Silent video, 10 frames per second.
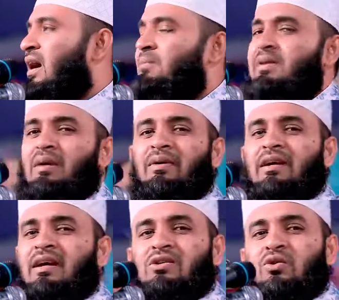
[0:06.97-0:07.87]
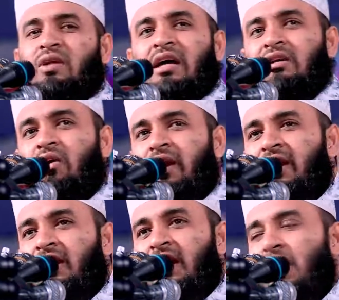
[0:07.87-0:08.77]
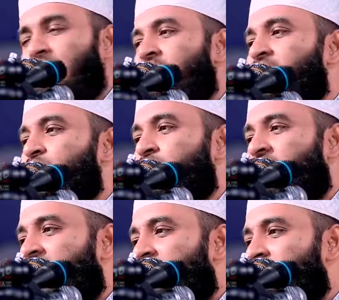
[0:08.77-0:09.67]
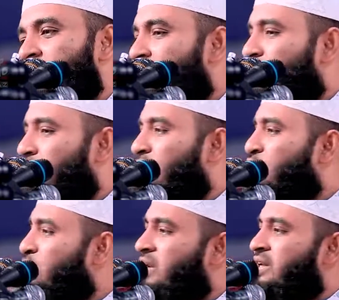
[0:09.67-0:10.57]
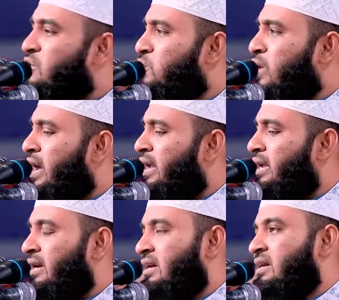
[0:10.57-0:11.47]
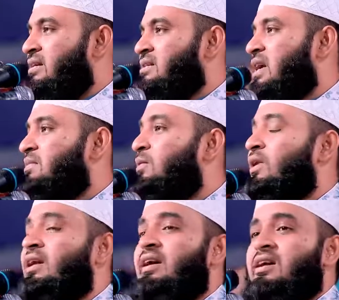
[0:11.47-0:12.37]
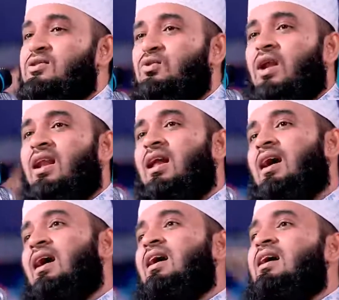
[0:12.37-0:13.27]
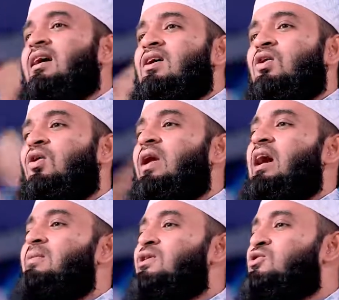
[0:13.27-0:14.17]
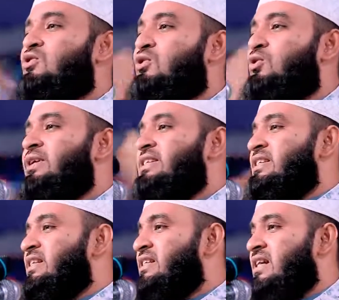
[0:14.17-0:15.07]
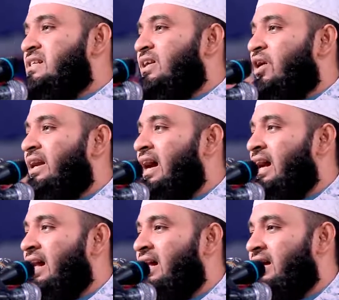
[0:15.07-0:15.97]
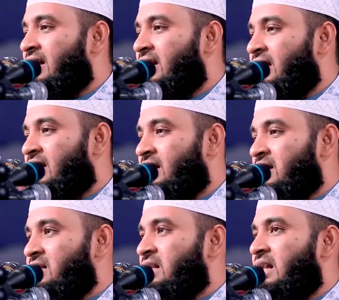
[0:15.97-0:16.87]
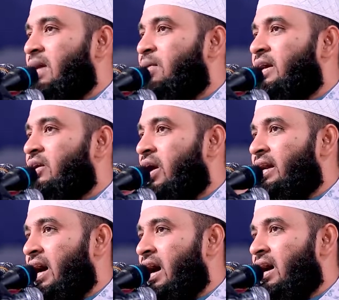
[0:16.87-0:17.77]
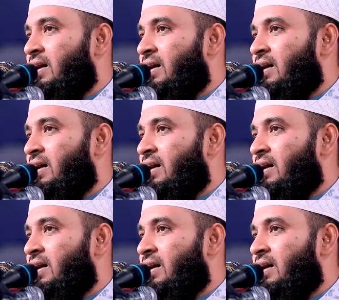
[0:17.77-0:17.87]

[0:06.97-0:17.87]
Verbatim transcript: আপনি আমাকে কিছু দান করেন আমার কিছুই নাই বিষ্ণু বললেন তোমার কিছু নাই সাবি বললেন ইয়া রাসুল আল্লাহ ঘরে আমার শুধু দুইটি জিনিস আছে কয়টা চিল্লায় বলেন কয়টা